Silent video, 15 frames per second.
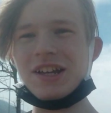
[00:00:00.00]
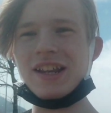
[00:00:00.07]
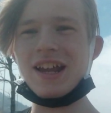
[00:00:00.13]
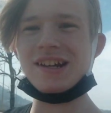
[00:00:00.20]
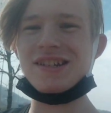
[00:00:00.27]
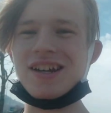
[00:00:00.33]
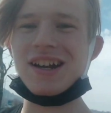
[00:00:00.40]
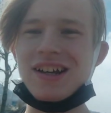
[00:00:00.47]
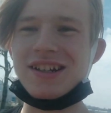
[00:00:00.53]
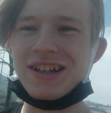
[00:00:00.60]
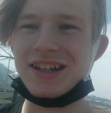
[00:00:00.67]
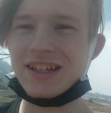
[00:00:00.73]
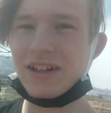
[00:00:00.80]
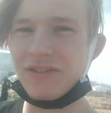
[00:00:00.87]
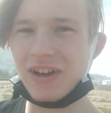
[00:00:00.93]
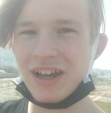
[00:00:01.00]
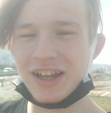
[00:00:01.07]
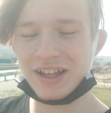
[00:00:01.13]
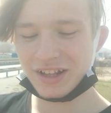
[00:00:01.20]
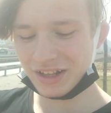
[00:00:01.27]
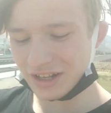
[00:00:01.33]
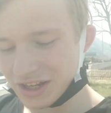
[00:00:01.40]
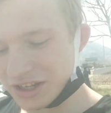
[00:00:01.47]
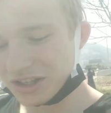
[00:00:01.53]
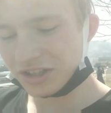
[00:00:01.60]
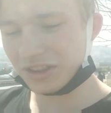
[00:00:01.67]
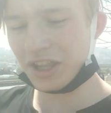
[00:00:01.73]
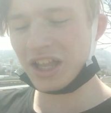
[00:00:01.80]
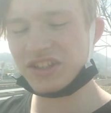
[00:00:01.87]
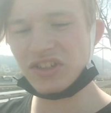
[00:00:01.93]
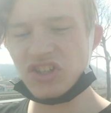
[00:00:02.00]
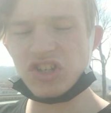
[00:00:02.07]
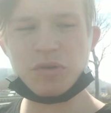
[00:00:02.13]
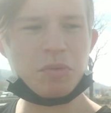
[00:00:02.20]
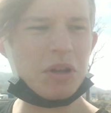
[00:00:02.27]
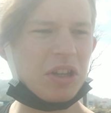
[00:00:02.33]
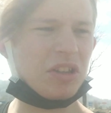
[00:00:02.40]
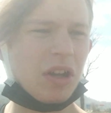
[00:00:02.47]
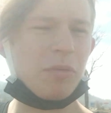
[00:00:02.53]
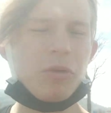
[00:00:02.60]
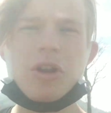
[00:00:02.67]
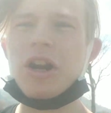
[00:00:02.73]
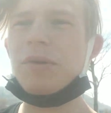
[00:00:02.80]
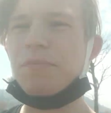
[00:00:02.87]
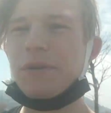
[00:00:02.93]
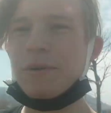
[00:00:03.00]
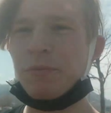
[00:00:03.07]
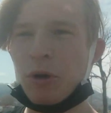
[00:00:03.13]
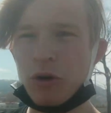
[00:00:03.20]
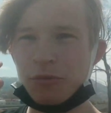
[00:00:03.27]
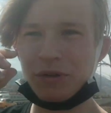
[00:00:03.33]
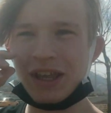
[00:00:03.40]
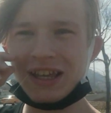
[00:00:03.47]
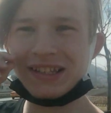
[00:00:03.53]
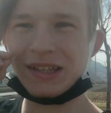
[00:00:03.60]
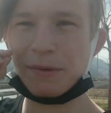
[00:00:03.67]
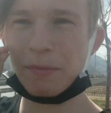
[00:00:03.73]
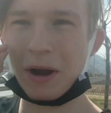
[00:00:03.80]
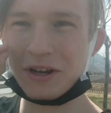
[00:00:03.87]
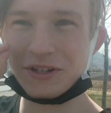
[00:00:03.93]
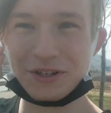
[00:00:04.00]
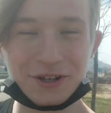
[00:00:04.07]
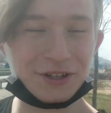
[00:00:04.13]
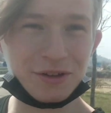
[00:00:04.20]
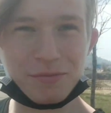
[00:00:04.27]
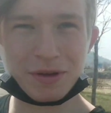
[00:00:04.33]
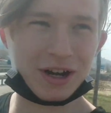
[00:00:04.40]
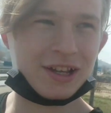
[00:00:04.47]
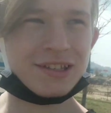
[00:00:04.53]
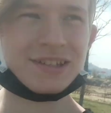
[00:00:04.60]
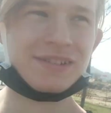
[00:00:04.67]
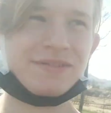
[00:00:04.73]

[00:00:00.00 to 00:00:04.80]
şeyler çıkaracağız ama nasıl çimeni tam olarak bilmiyorum. Neyse başlayalım biraz. I